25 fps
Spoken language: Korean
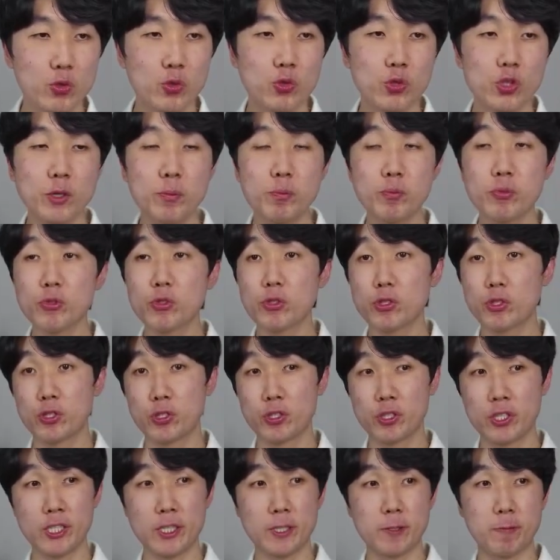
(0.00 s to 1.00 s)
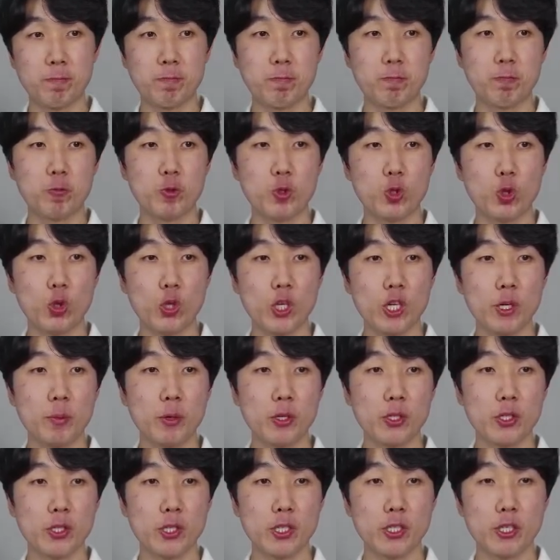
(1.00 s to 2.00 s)
스위프트는 초기
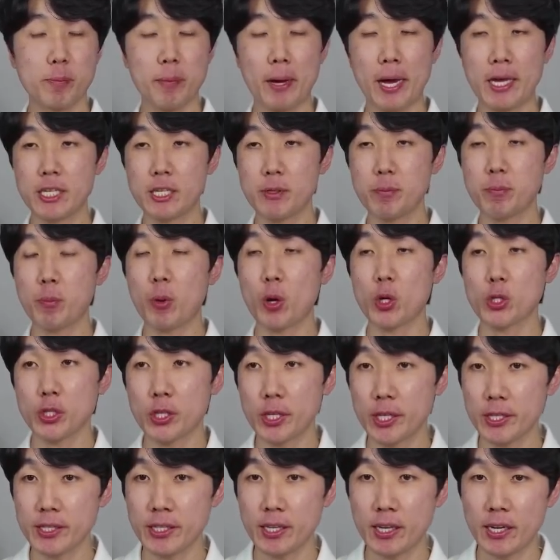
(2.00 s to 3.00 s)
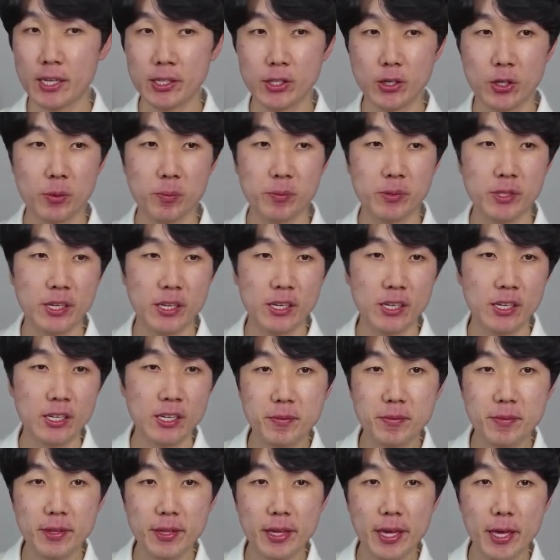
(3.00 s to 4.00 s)
버전에서 많이 벗어났다라는 겁니다.
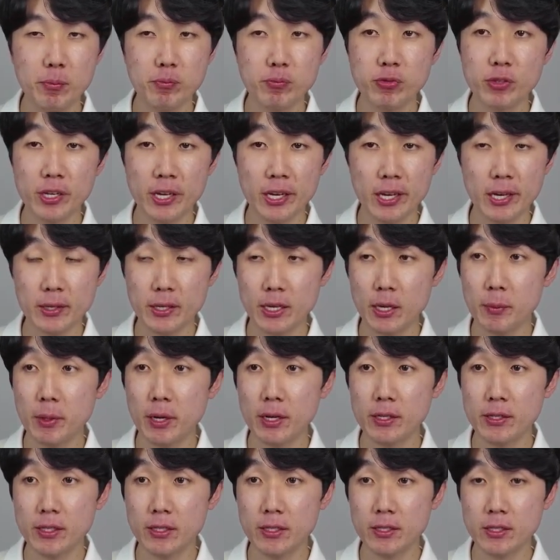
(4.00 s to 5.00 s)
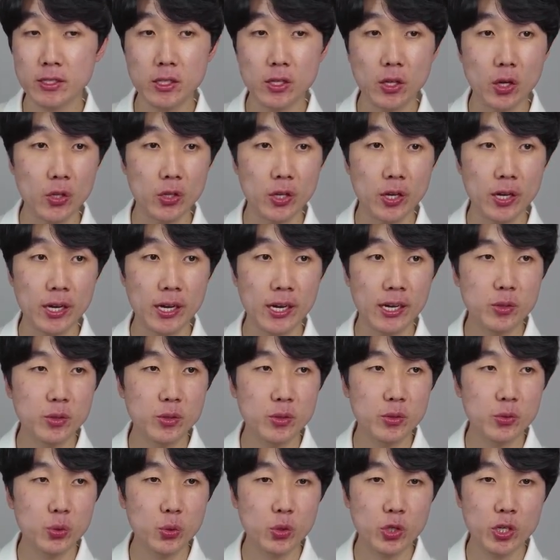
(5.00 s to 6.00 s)
애플에 개발할 때 쓰는 언어가
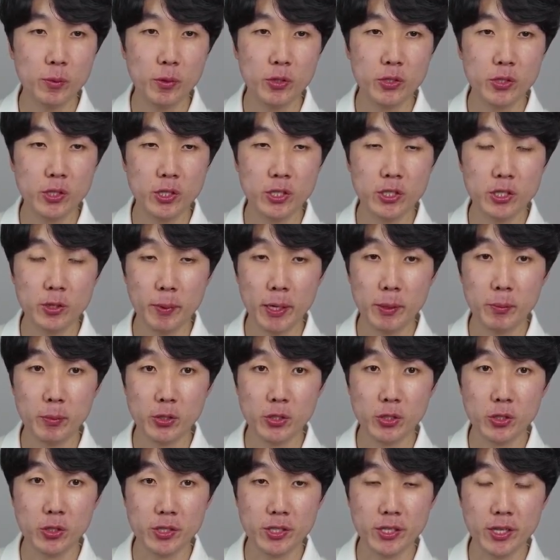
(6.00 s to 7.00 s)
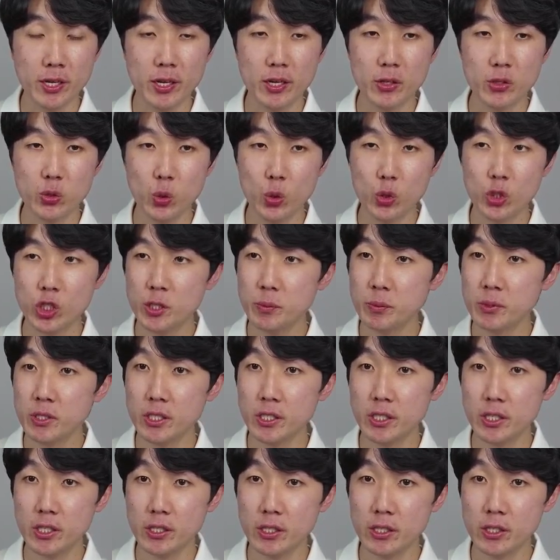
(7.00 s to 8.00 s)
초기 버전에서 많이 벗어났다,
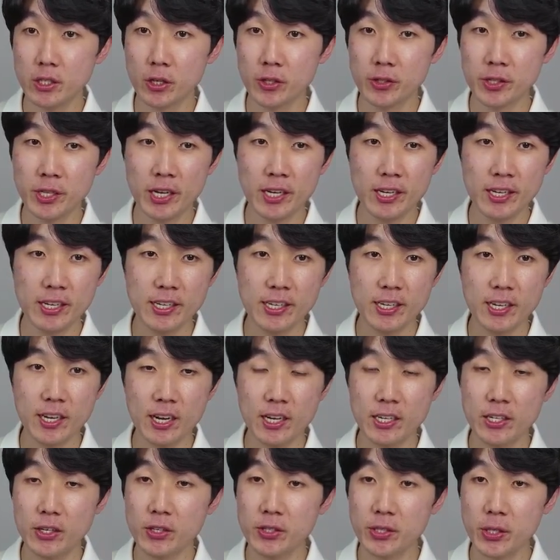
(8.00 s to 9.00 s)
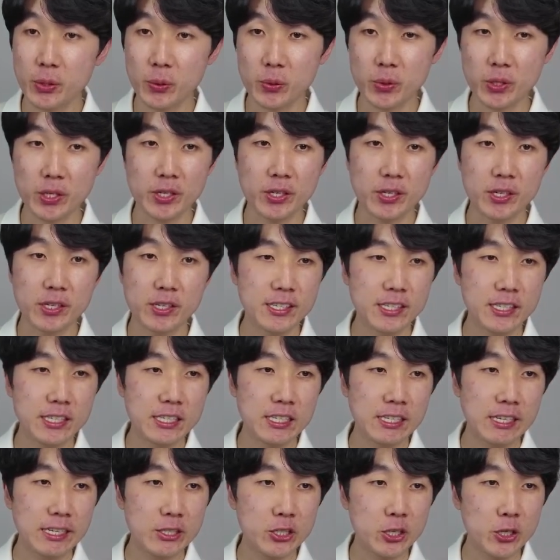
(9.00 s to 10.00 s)
초심을 잃었나? 약간 이런 내용이에요.
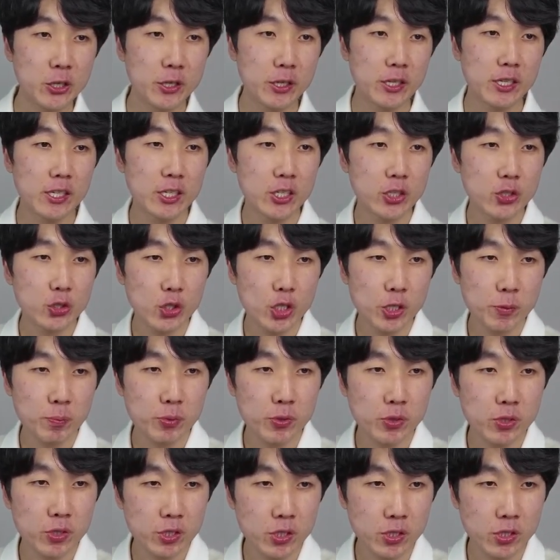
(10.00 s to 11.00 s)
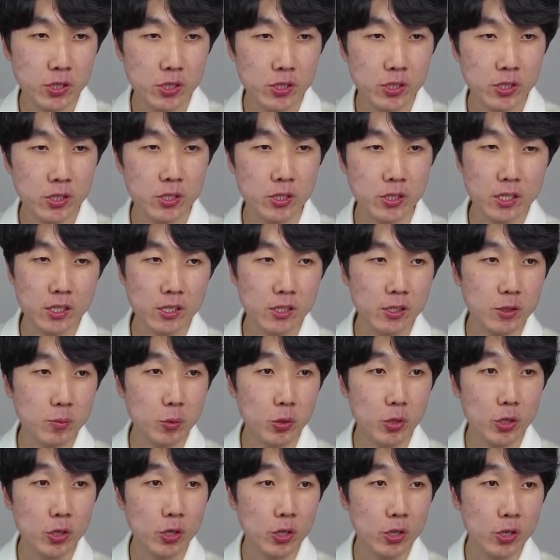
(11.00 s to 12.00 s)
그래서 스위프트는
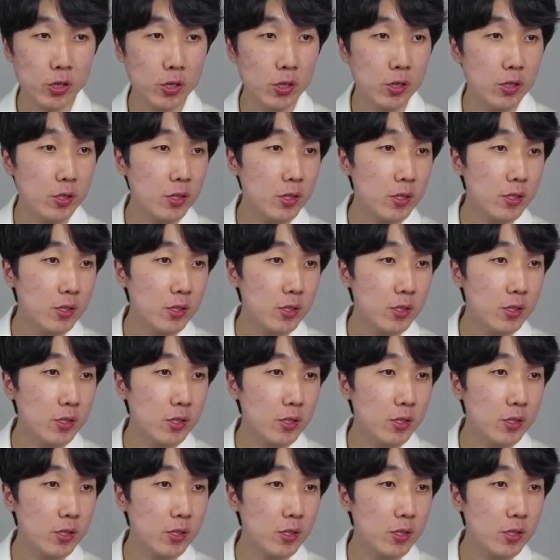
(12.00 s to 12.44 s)
이거